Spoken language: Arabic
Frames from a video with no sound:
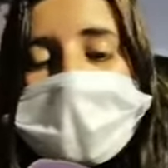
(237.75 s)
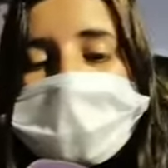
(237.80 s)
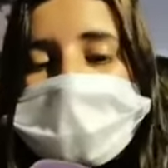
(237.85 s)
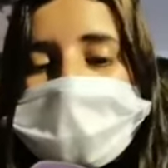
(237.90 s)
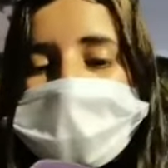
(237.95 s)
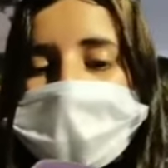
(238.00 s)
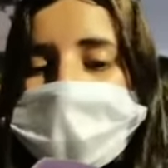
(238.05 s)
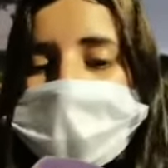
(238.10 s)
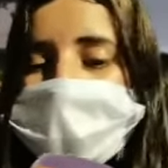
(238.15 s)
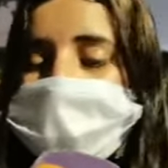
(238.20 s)

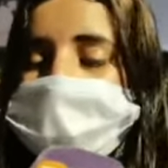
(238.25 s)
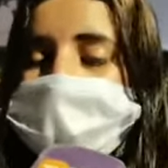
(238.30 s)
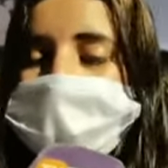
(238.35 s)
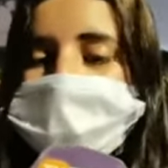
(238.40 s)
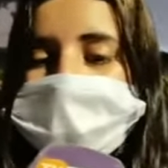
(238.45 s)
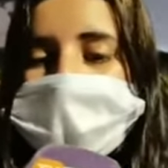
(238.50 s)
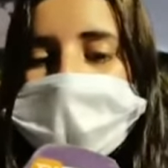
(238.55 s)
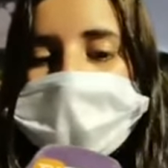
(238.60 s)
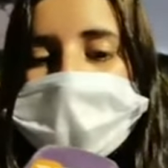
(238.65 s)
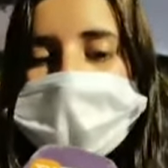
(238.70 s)
كان انا
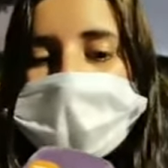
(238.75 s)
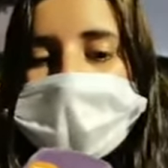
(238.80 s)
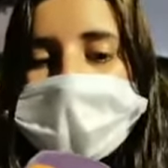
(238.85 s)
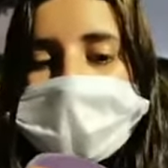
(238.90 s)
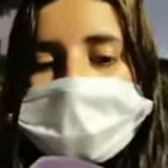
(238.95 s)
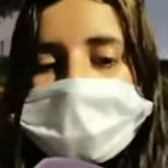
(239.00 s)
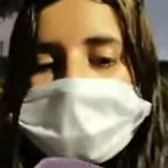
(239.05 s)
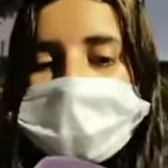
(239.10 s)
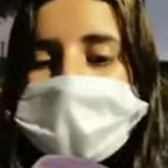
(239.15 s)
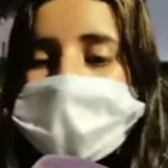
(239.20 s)
بغيت غير
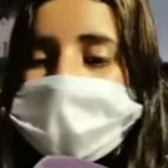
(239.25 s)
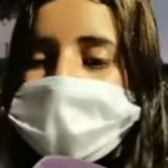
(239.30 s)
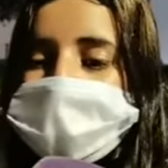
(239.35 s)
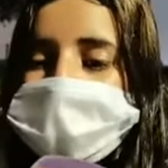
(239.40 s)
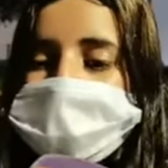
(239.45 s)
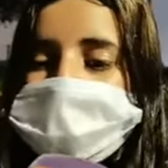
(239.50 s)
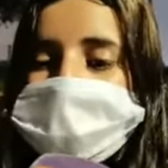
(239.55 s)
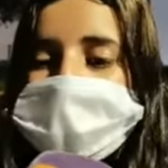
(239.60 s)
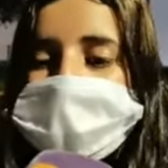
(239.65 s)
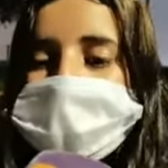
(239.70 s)
الوريقات ديالي
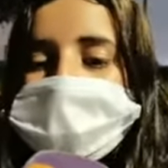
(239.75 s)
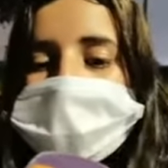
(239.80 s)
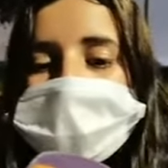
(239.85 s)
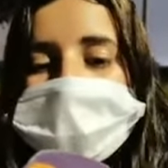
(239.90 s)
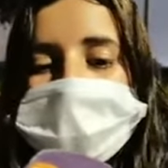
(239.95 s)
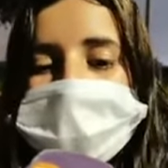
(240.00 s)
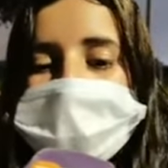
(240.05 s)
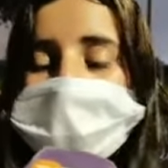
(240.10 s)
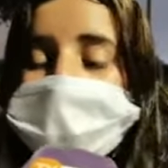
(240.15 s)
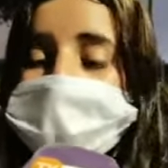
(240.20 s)
كنتمنى من
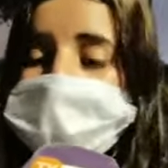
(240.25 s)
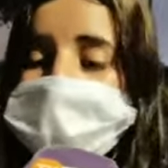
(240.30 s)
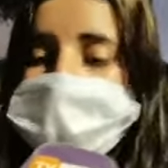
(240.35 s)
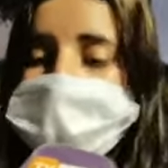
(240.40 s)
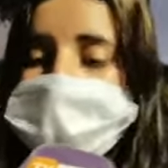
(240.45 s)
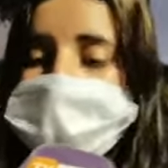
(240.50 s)
المحسنين